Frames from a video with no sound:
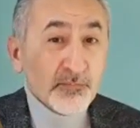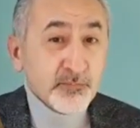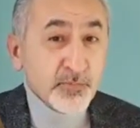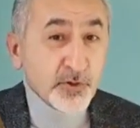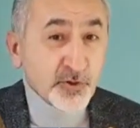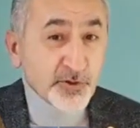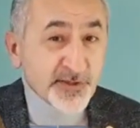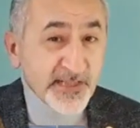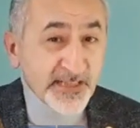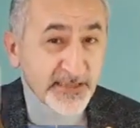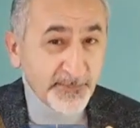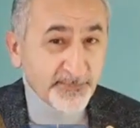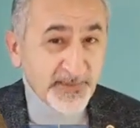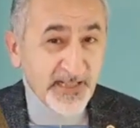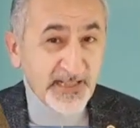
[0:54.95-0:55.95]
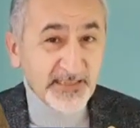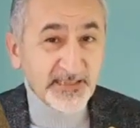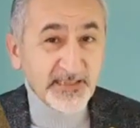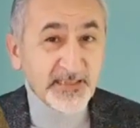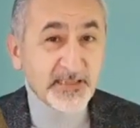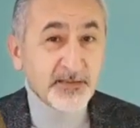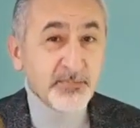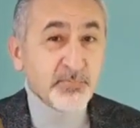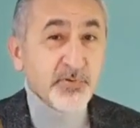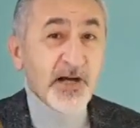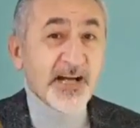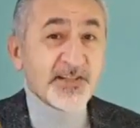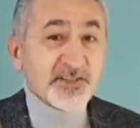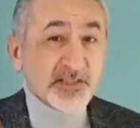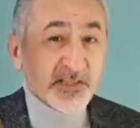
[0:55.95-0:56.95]
bu ruhsat iptal edildiği, bu
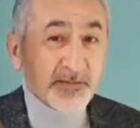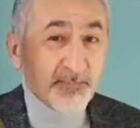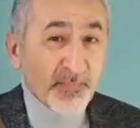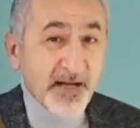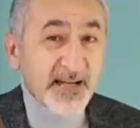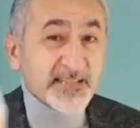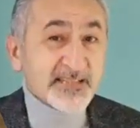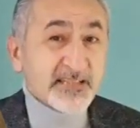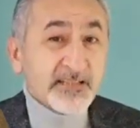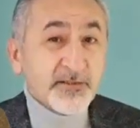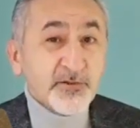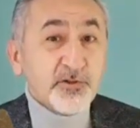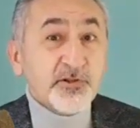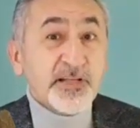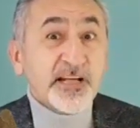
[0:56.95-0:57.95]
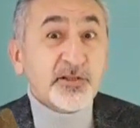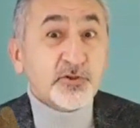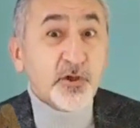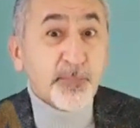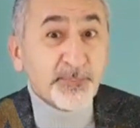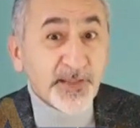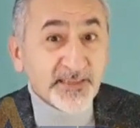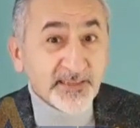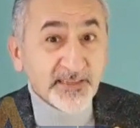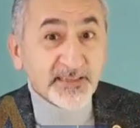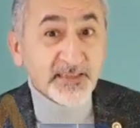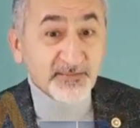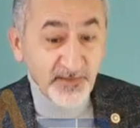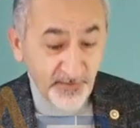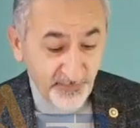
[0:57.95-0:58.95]
aşının bazı ürünleri
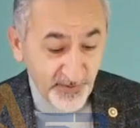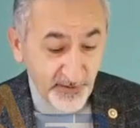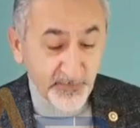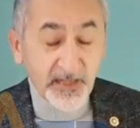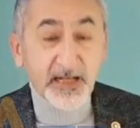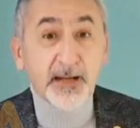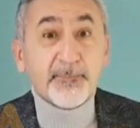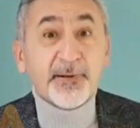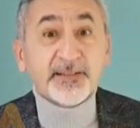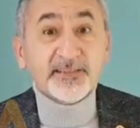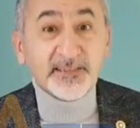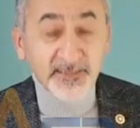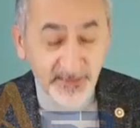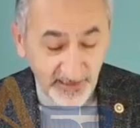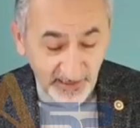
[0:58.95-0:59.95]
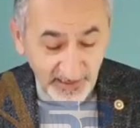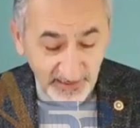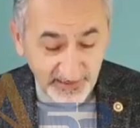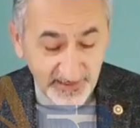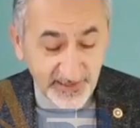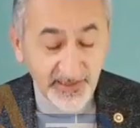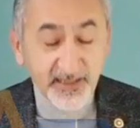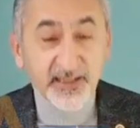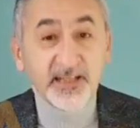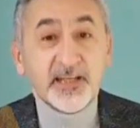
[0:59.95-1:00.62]
toplatıldığı ve firma kapatıldığı halde